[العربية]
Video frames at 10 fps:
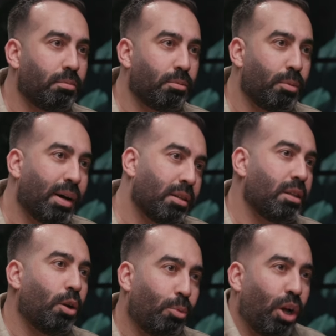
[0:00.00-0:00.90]

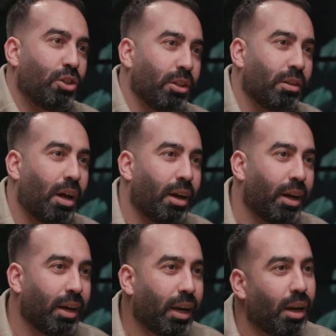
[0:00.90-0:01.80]
ممارسين او معالجين طاقه
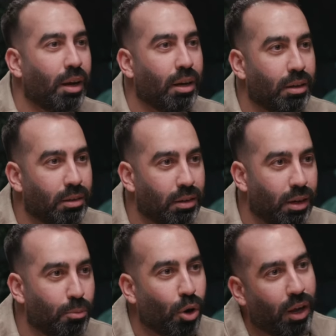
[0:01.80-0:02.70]
غير
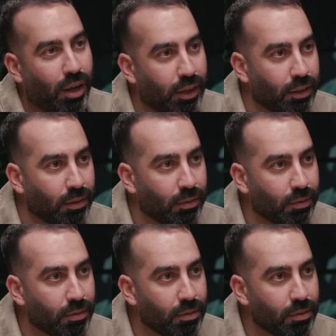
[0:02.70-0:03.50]
المؤهلين؟